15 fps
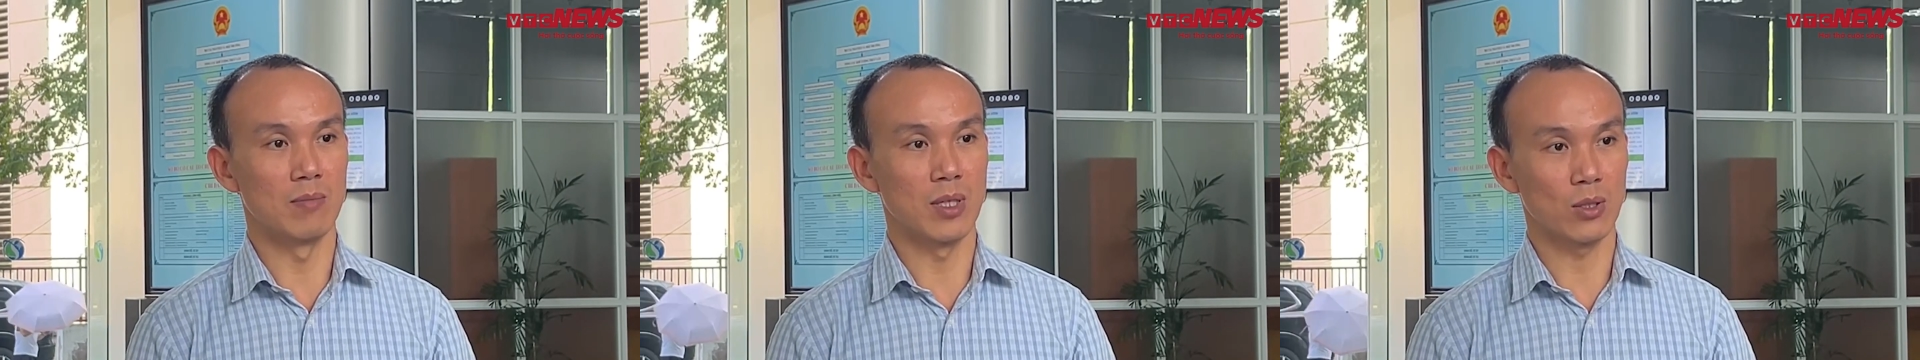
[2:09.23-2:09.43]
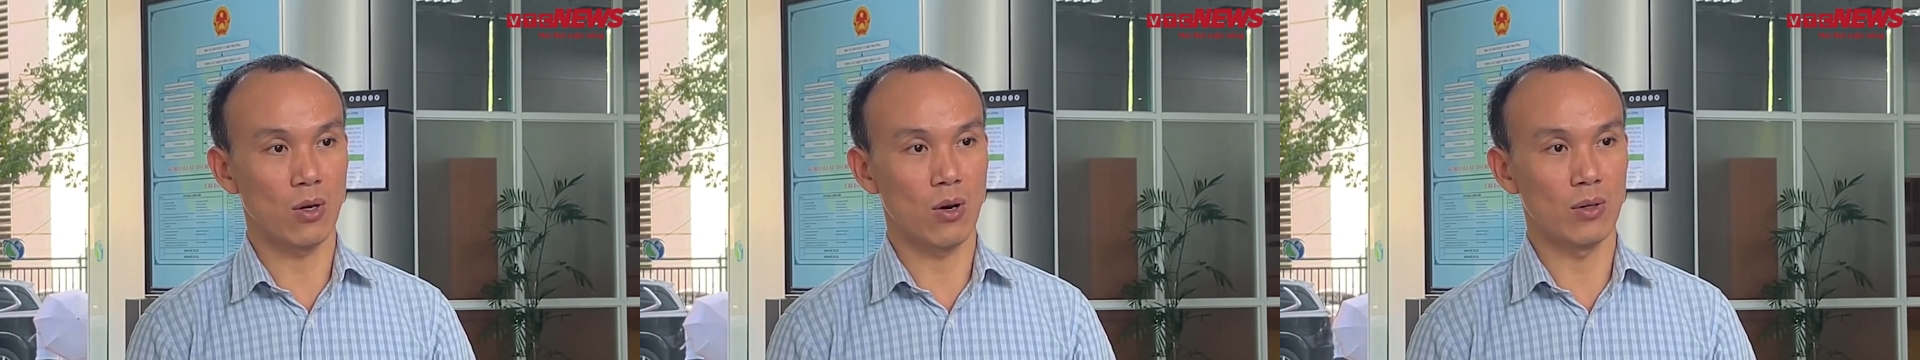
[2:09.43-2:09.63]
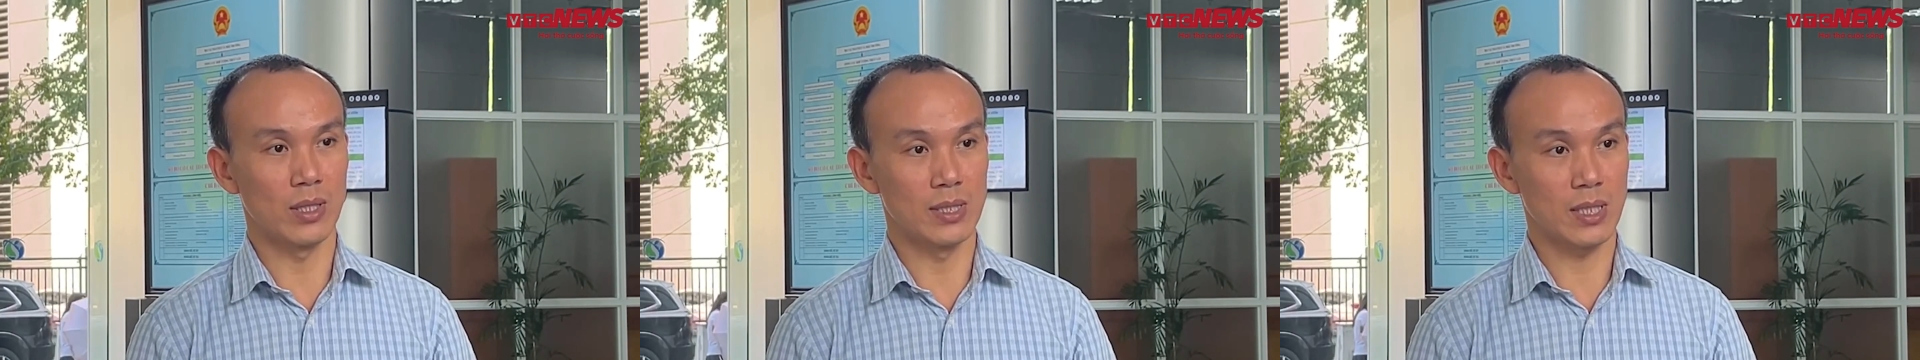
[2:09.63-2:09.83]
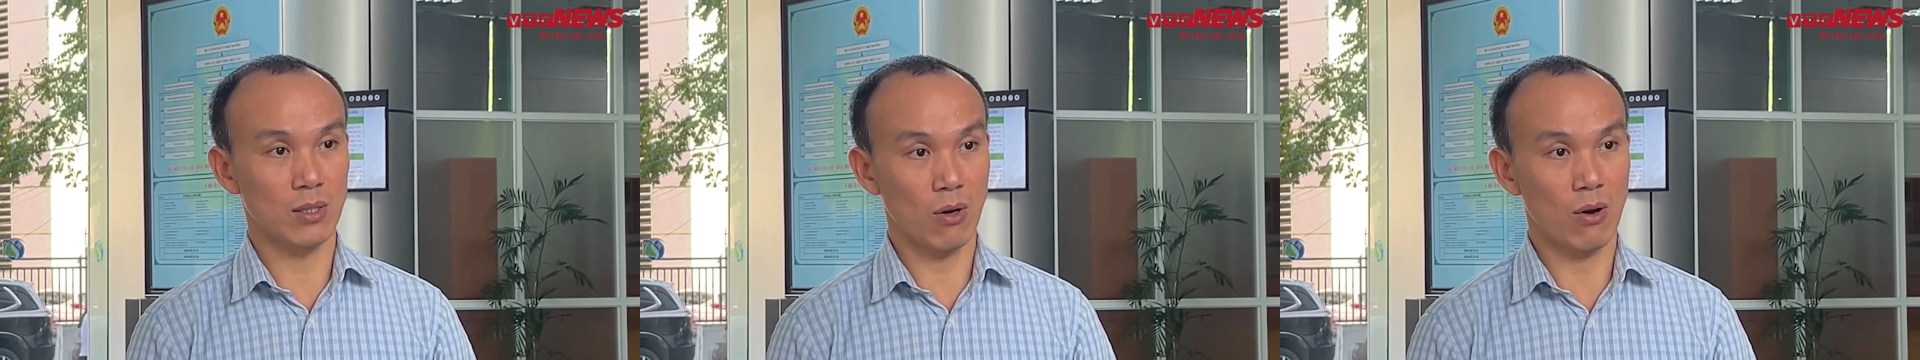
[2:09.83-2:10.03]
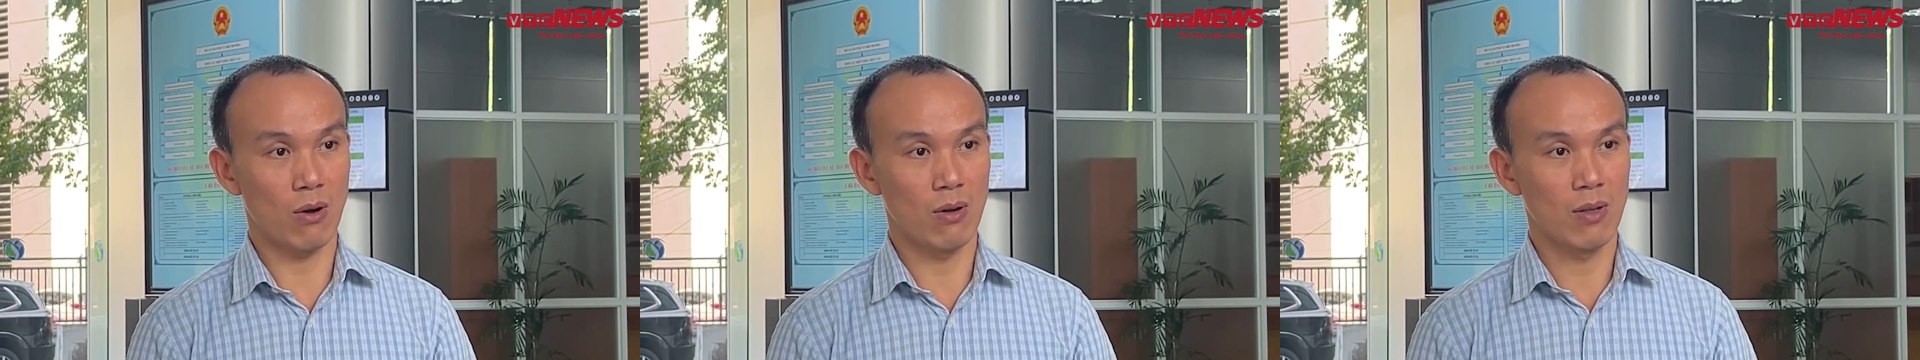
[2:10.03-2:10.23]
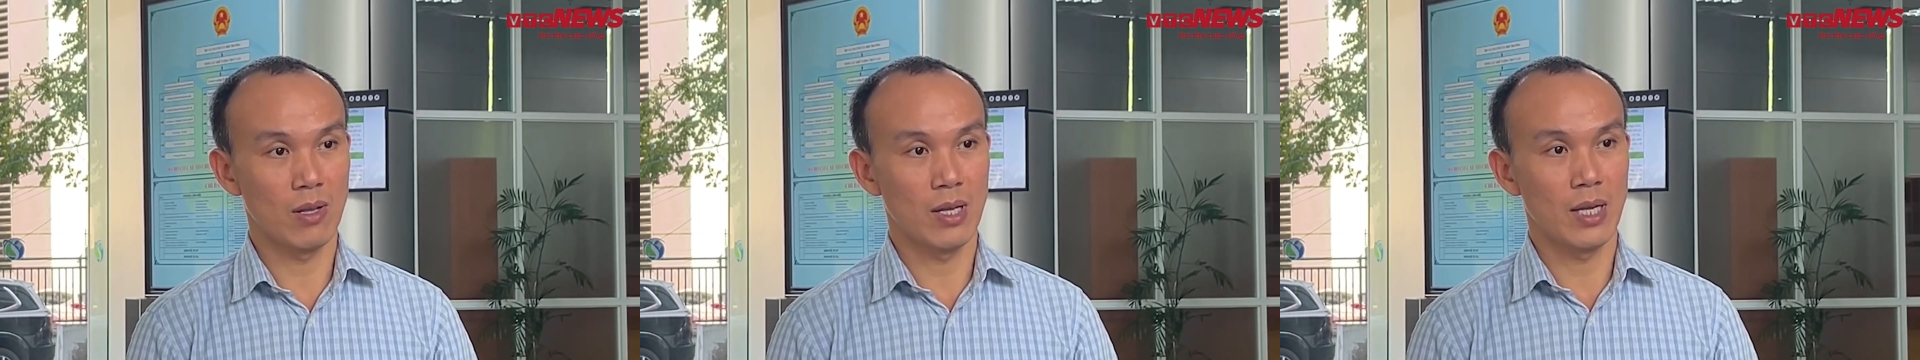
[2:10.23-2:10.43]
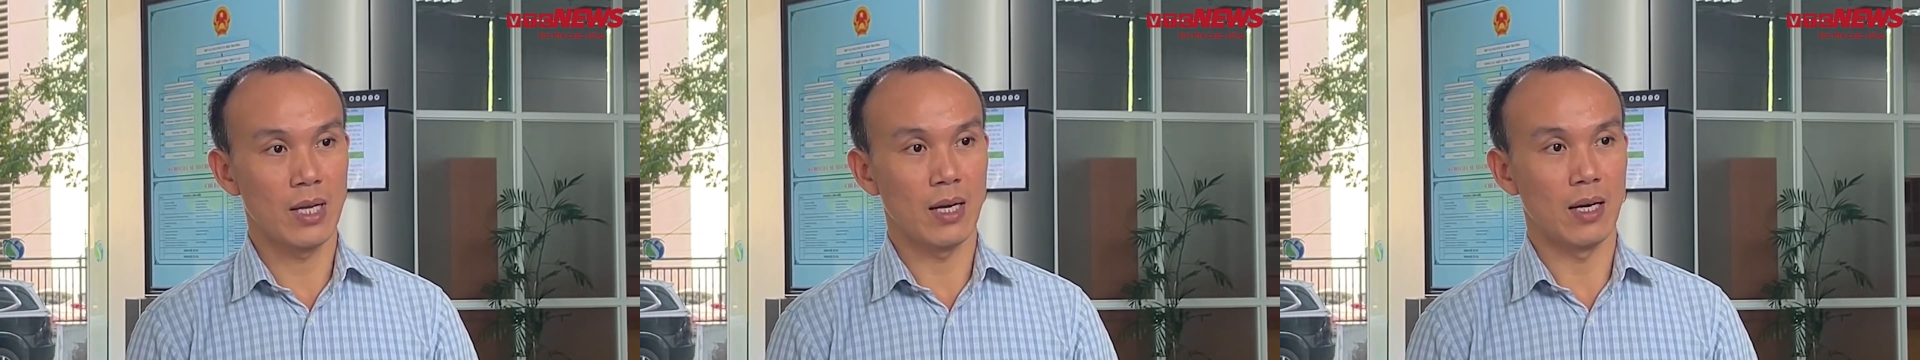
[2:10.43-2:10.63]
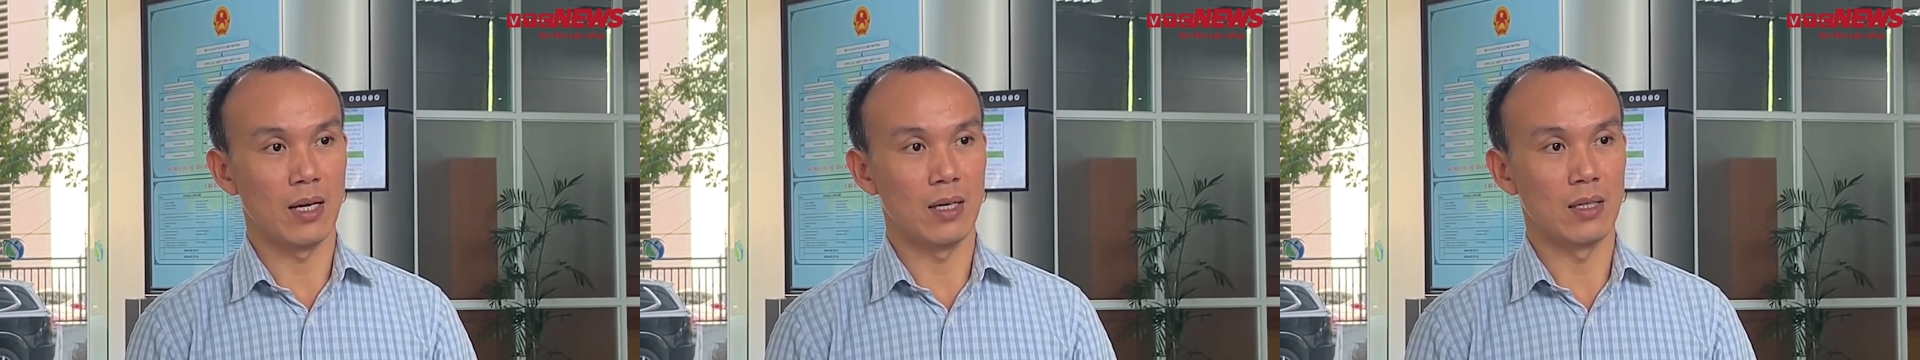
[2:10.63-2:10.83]
mưa to đến rất to. Uh,
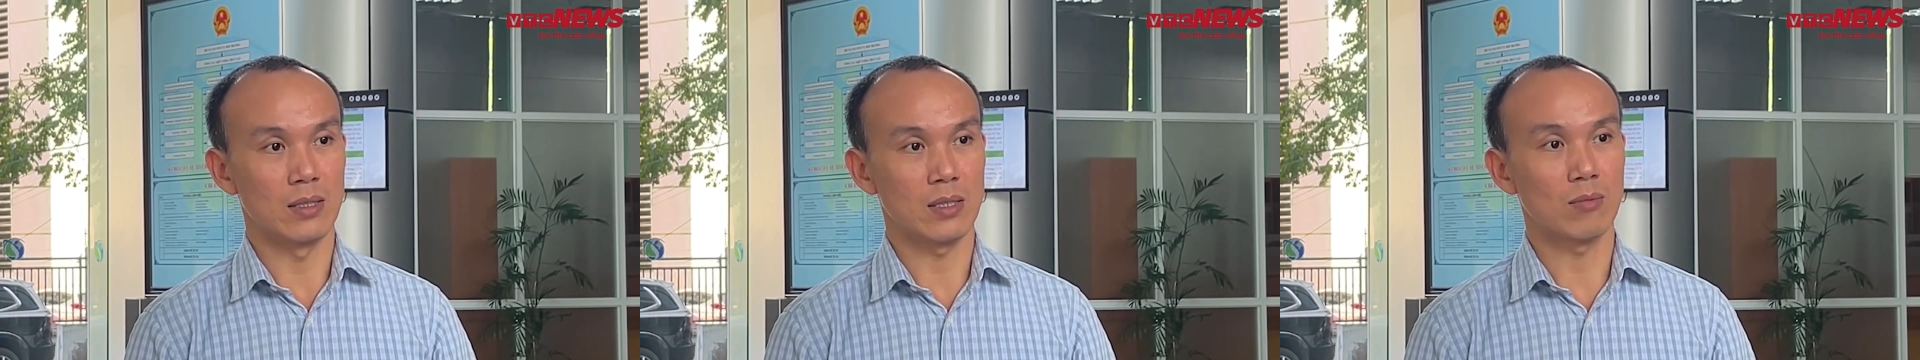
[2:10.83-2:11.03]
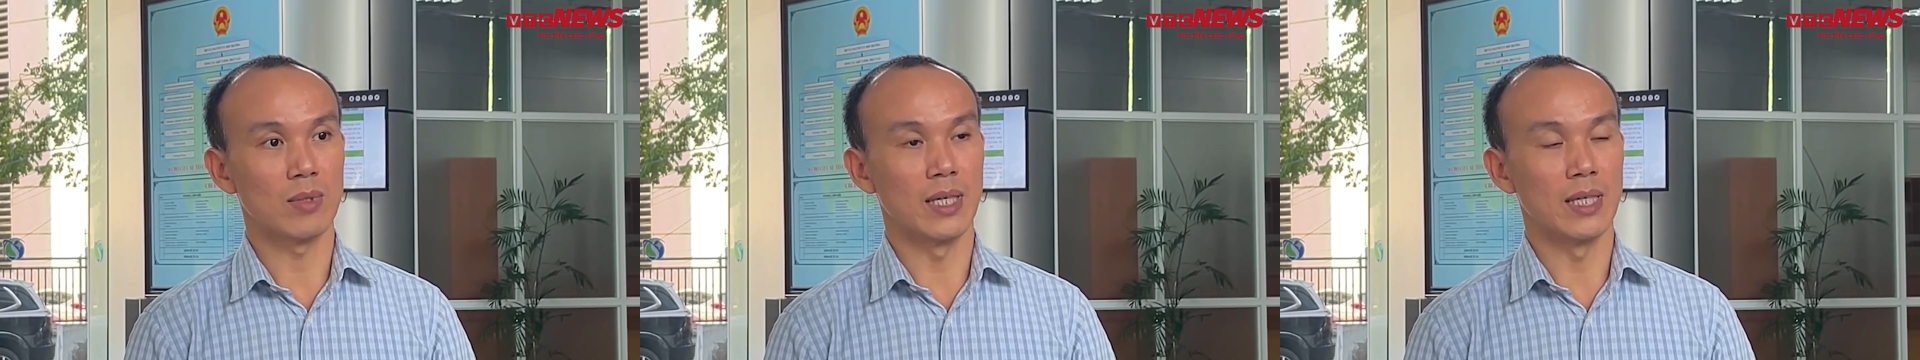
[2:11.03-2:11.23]
trong